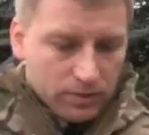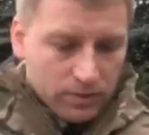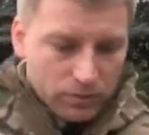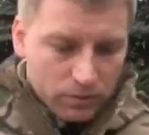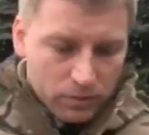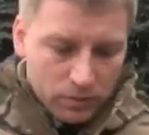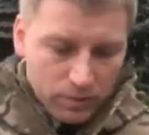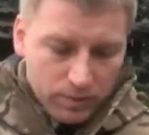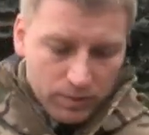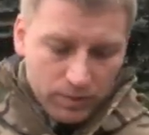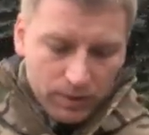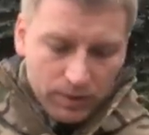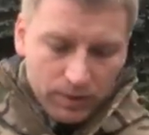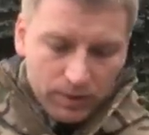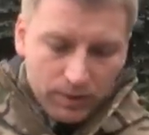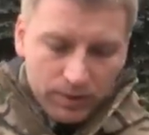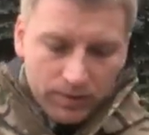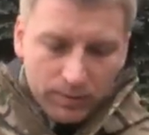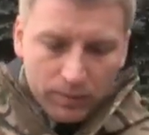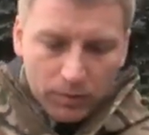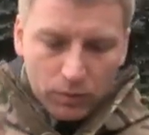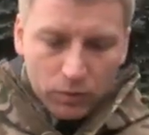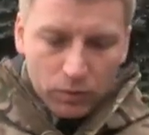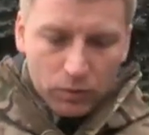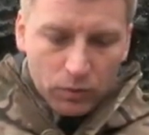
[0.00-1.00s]
Ну, наприклад,
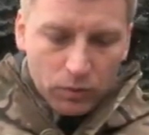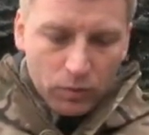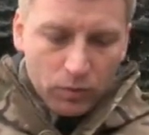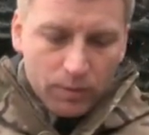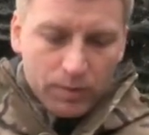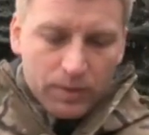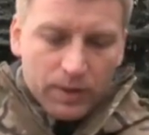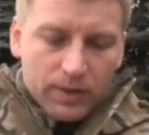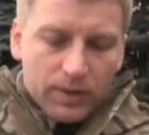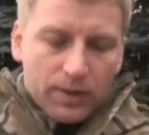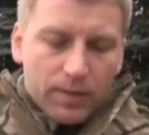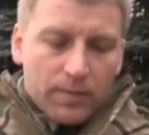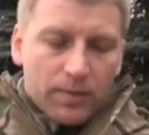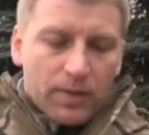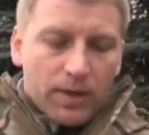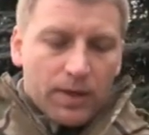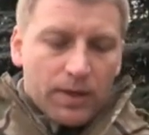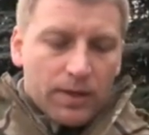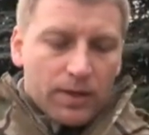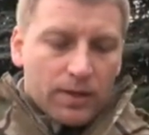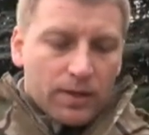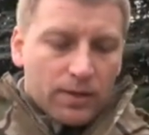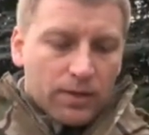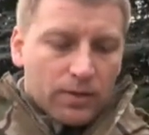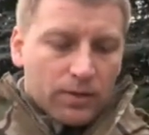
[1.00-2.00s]
там ідуть трубки, там
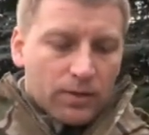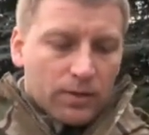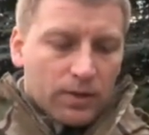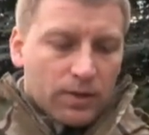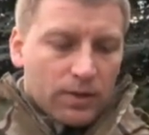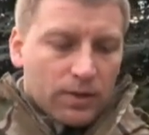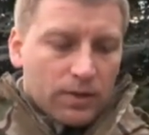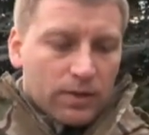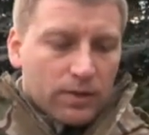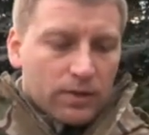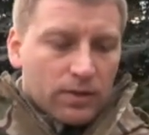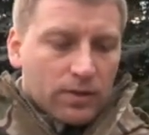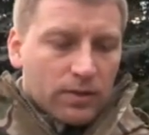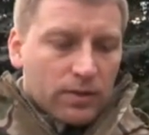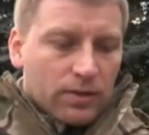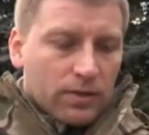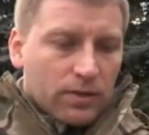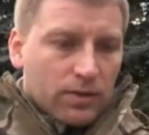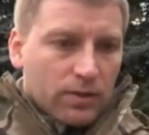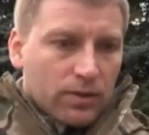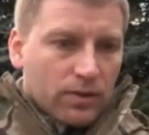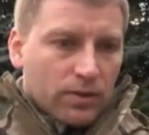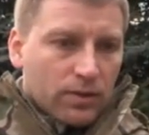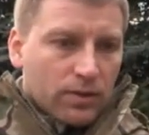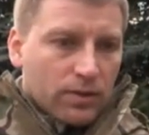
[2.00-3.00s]
краники стоять і
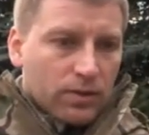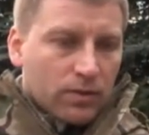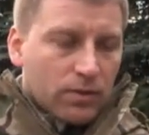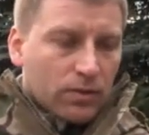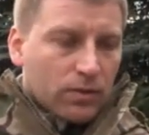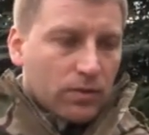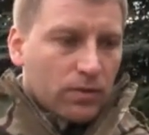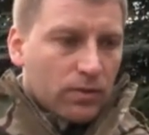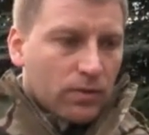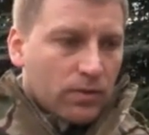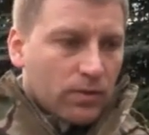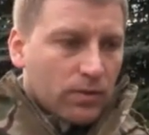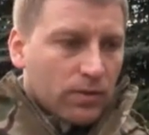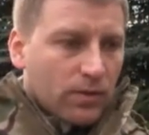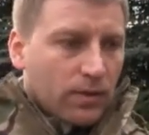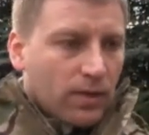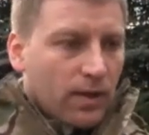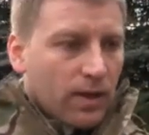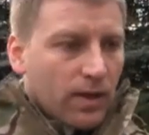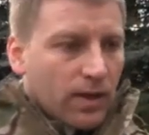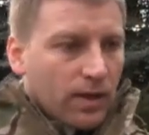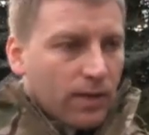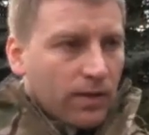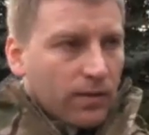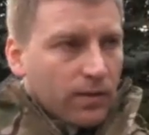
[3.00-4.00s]
одно,
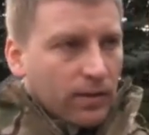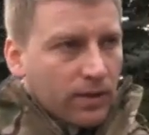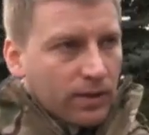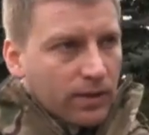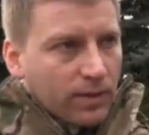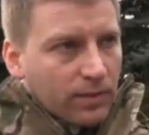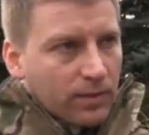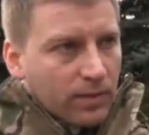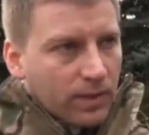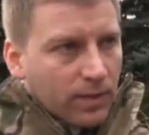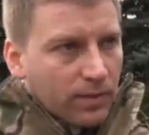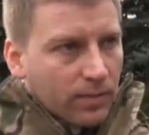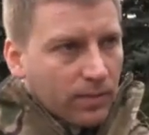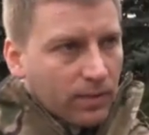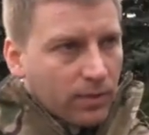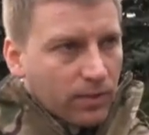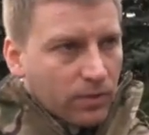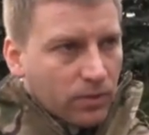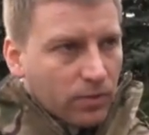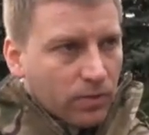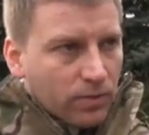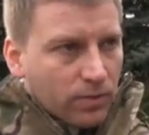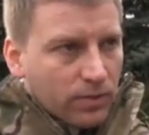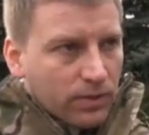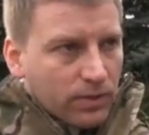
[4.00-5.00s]
а там треба,
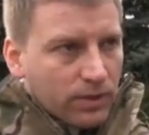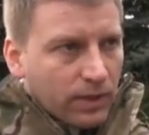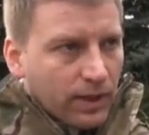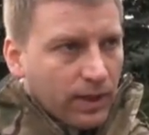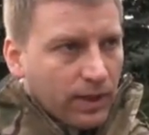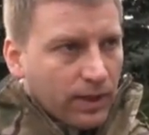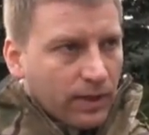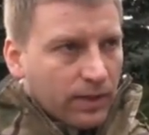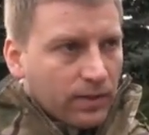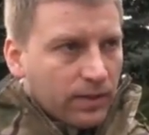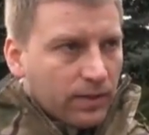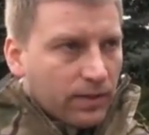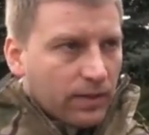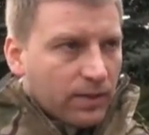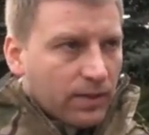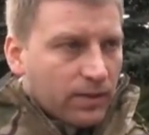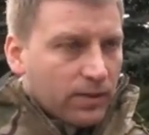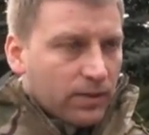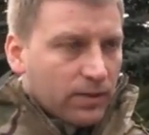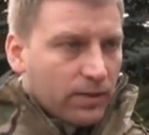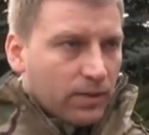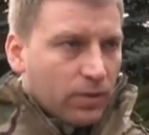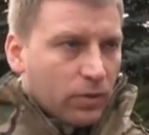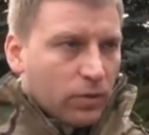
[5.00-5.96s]
щоб три, якісь не